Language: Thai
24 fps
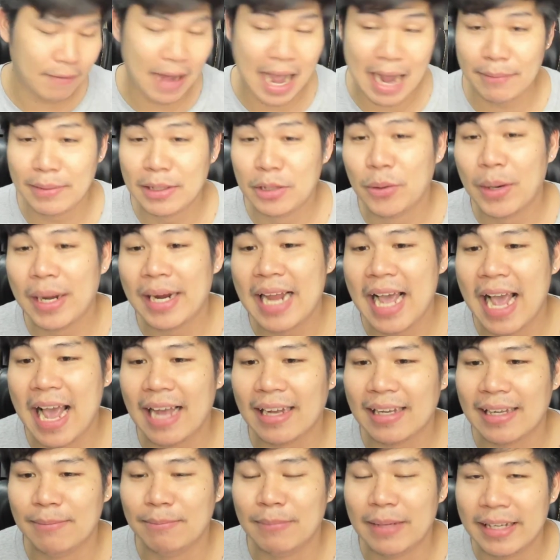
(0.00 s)
ฝาก ไว้ด้วยนะ
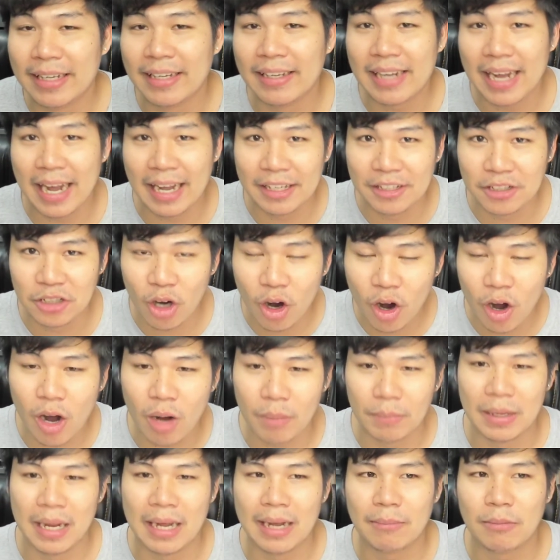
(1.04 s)
ฮะคลิปนี้ใครชอบ
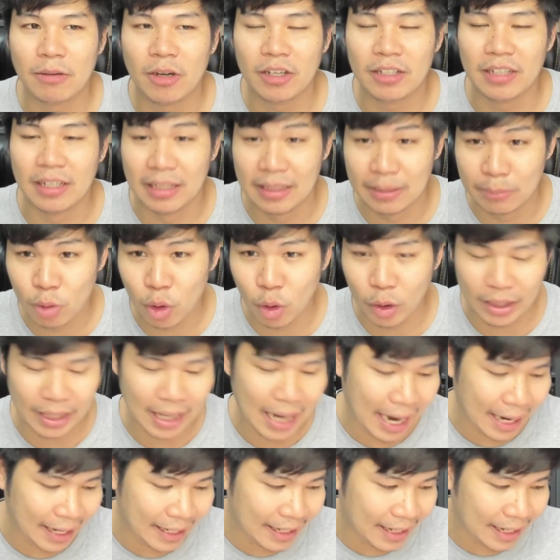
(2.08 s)
นะครับ ก็อย่าลืมกด
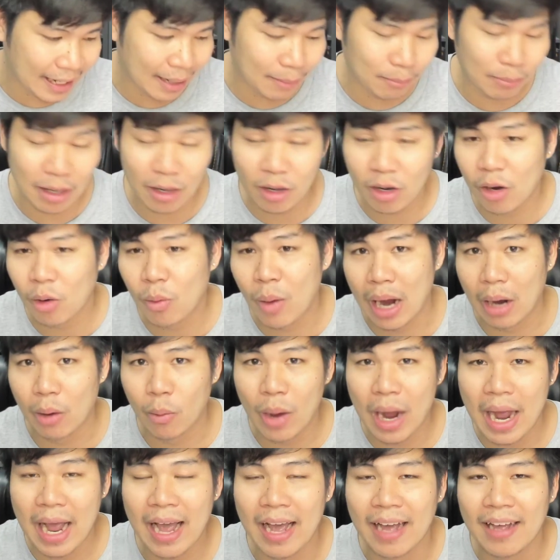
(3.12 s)
ไลค์นะครับ แล้วก็หวัง
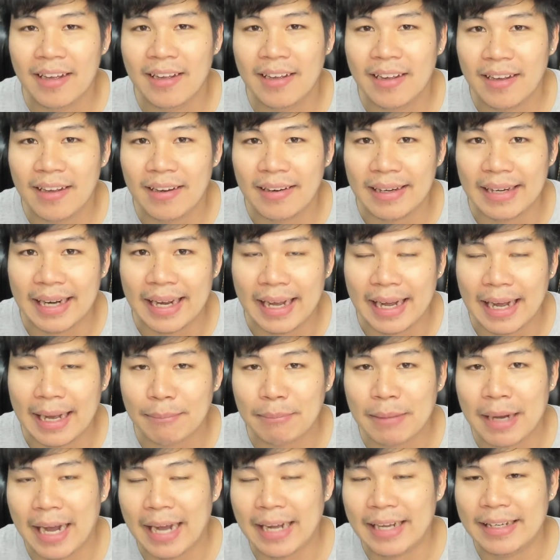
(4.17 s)
ว่านะครั
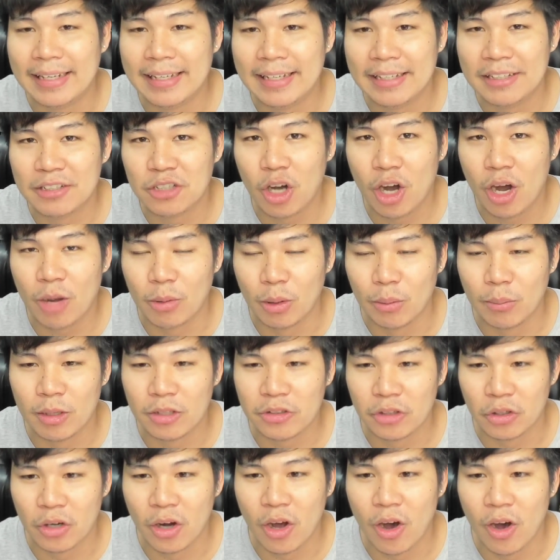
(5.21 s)
บใครที่ชอบหลวงพ่
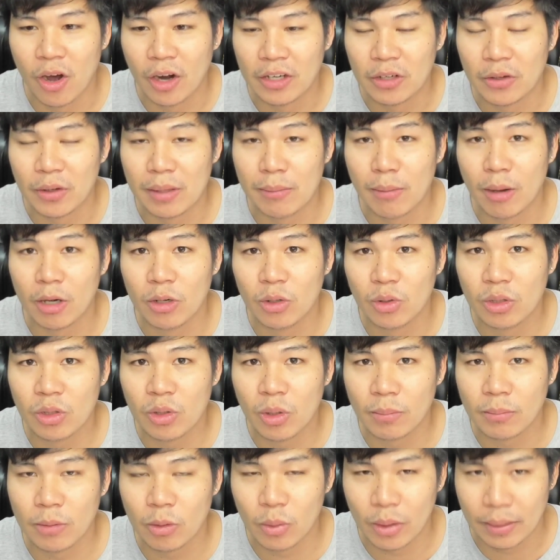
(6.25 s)
อโสธรโดยเฉพาะรุ่น
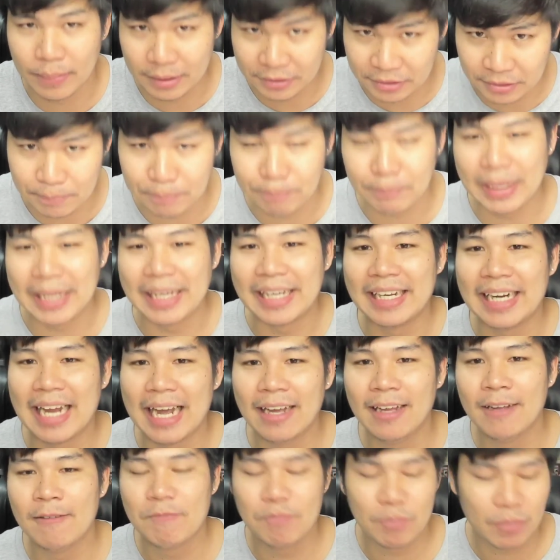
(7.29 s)
กรมตำรวจ80ปี
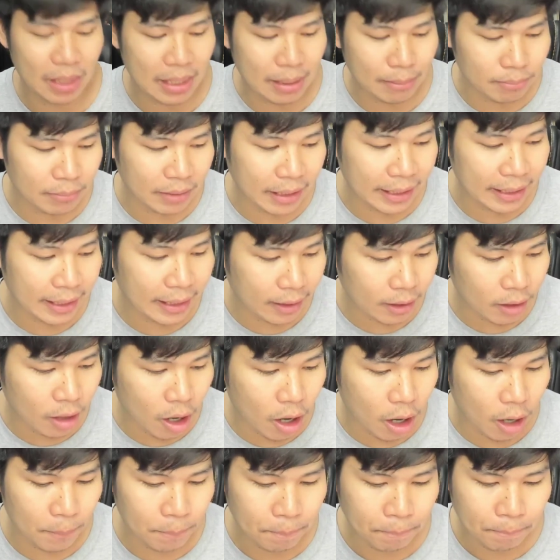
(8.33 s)
นะคลิปนี้
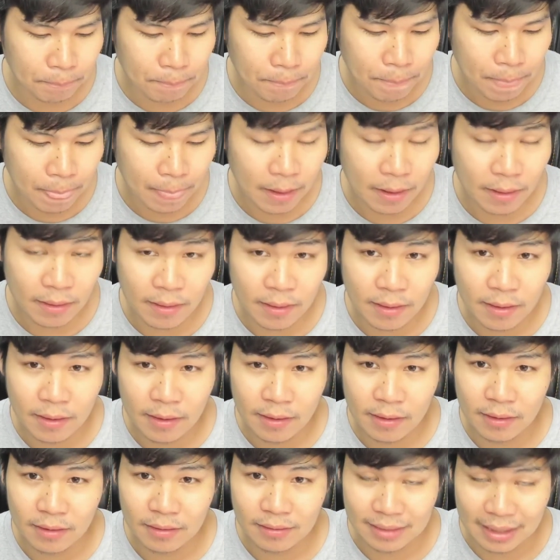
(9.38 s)
ก็
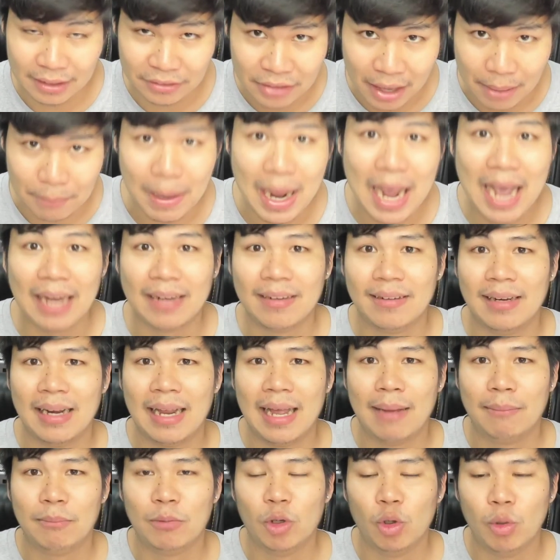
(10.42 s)
จะสามารถ
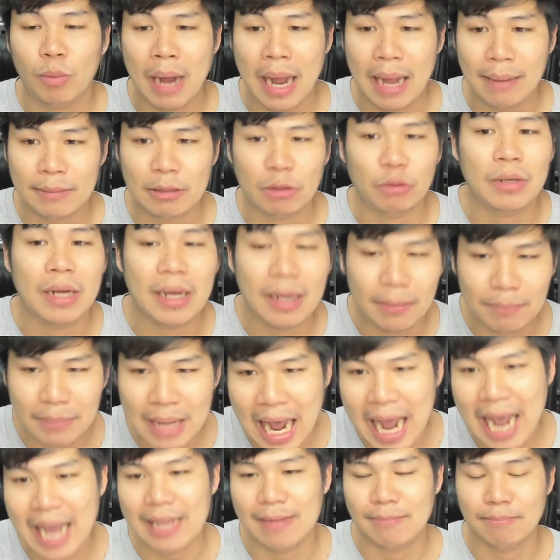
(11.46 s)
นะครับดูพระผิวเดิม
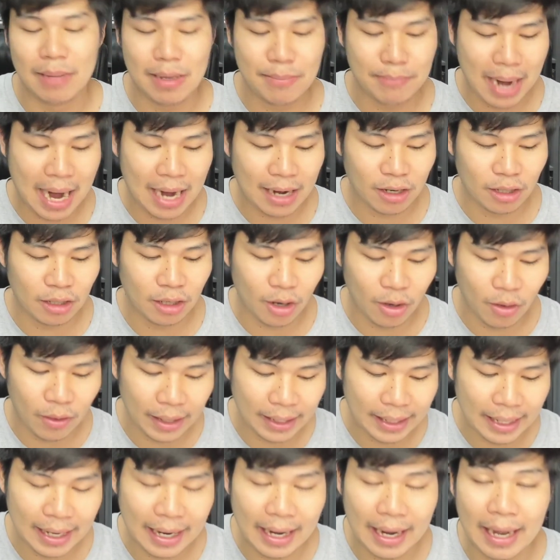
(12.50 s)
ได้ไม่มากก็น้อ
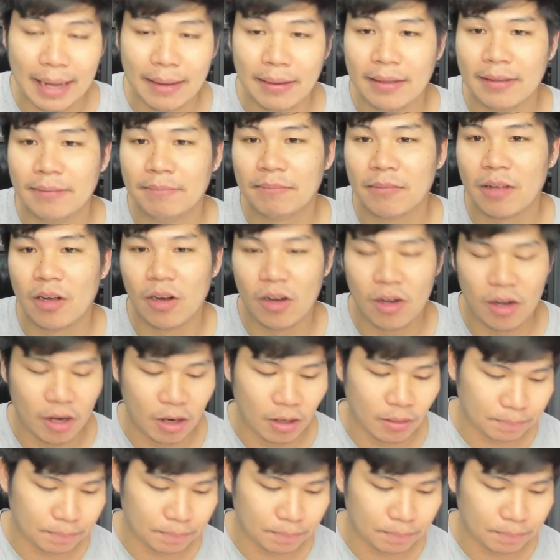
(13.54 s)
ยนะฮะก็